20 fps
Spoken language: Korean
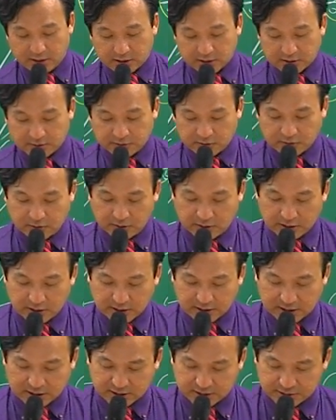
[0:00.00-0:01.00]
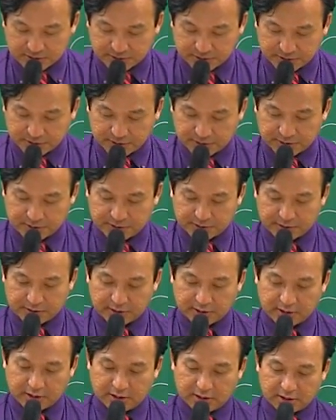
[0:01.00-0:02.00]
그럼 공간의 가치도
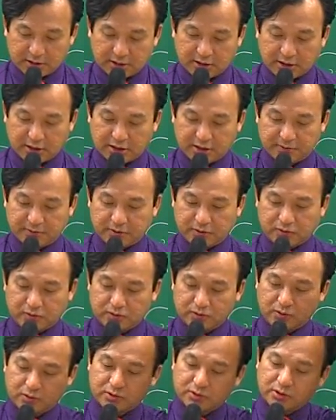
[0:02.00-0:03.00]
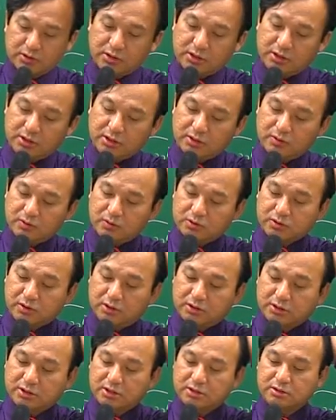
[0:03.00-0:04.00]
그 개념은 고정적이고
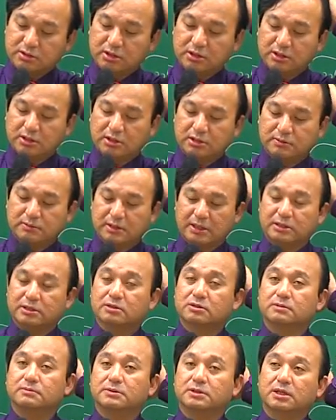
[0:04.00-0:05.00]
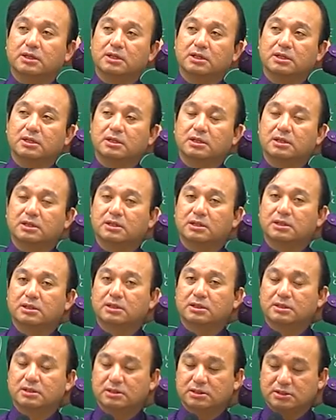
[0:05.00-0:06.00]
절대적인 개념은 아닐 겁니다.
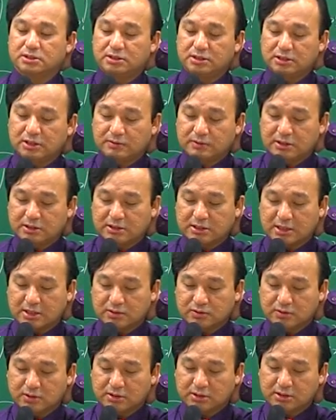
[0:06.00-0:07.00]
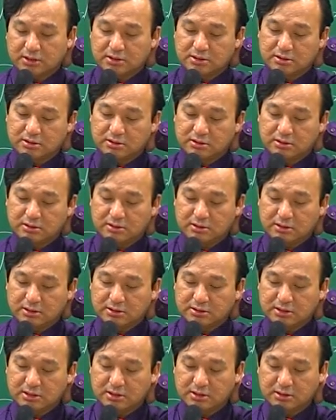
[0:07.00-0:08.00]
시대와 장소에 따라서
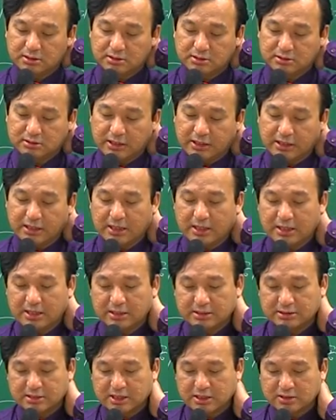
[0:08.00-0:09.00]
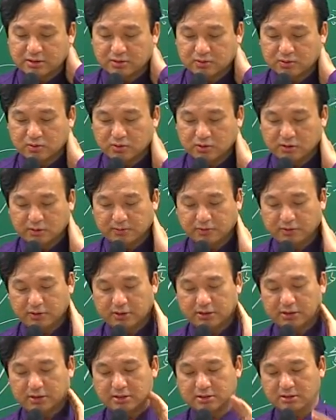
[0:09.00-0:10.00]
항상 그 나라 사회적 통념 등에
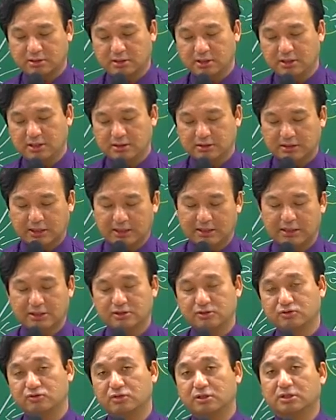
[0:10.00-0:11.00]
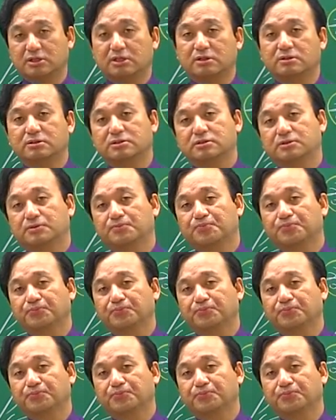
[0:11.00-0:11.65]
따라서 달라질 수도 있다는 거죠.